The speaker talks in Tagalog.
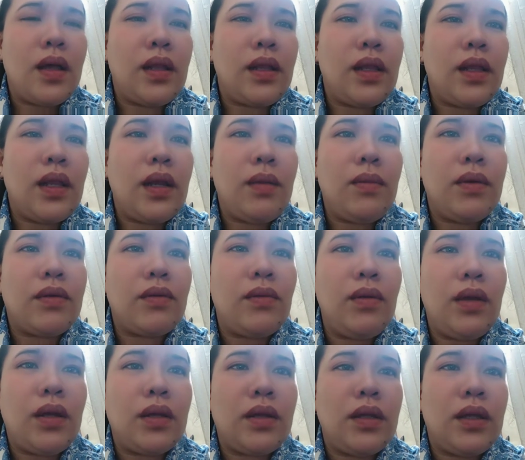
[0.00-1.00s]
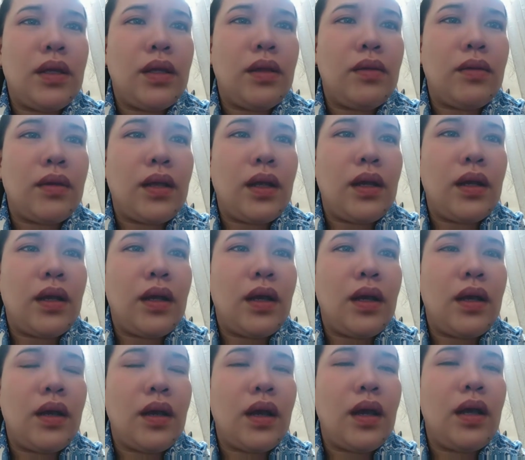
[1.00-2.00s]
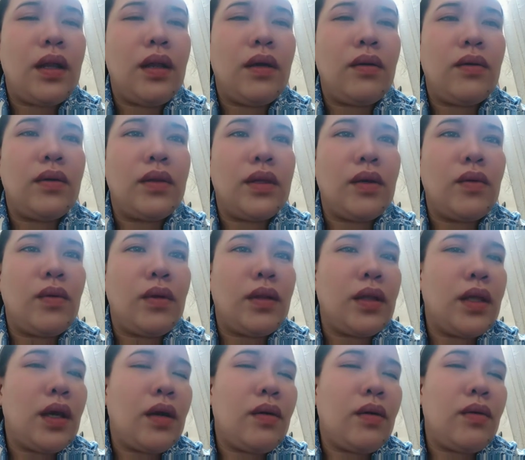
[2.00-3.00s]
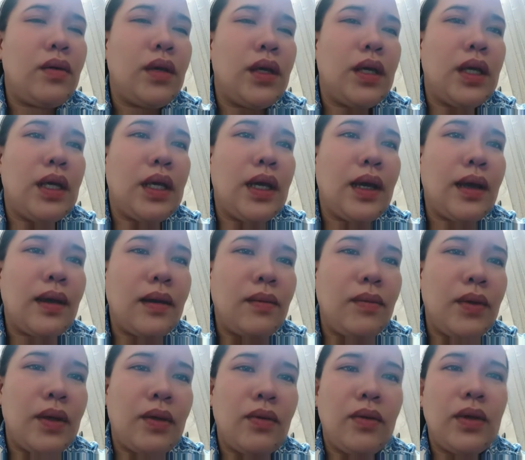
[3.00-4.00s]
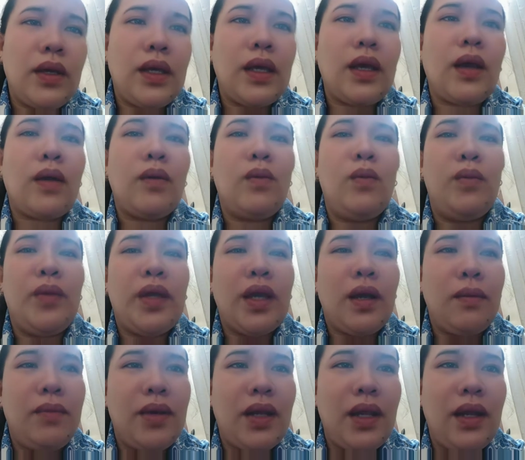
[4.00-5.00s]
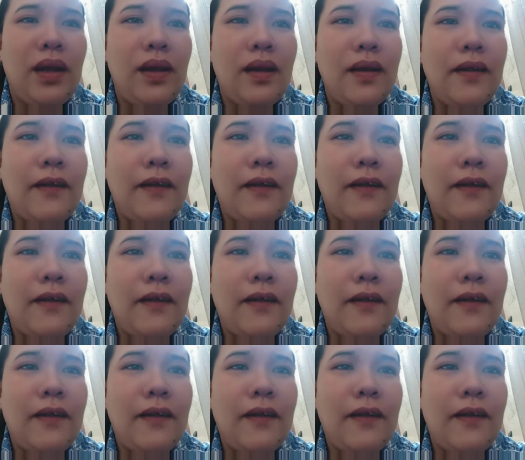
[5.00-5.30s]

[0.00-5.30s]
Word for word: Nilabas ko lang dito talaga. Akala ko hindi, hindi ako iiyak, pero iiyak, umiyak pa rin.